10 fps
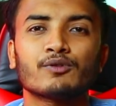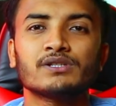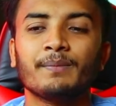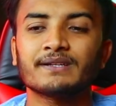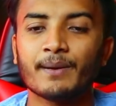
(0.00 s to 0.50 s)
आपको
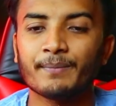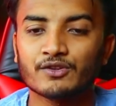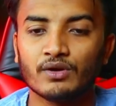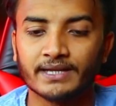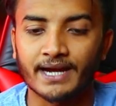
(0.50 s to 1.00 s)
सिंपल सा
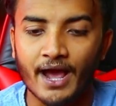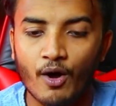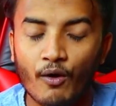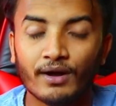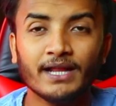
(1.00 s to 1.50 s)
मिस कॉल देना है
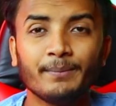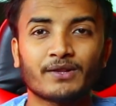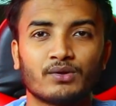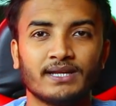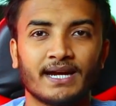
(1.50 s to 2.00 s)
ओनली
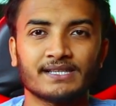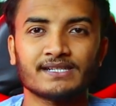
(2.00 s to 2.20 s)
मिस कॉल देना है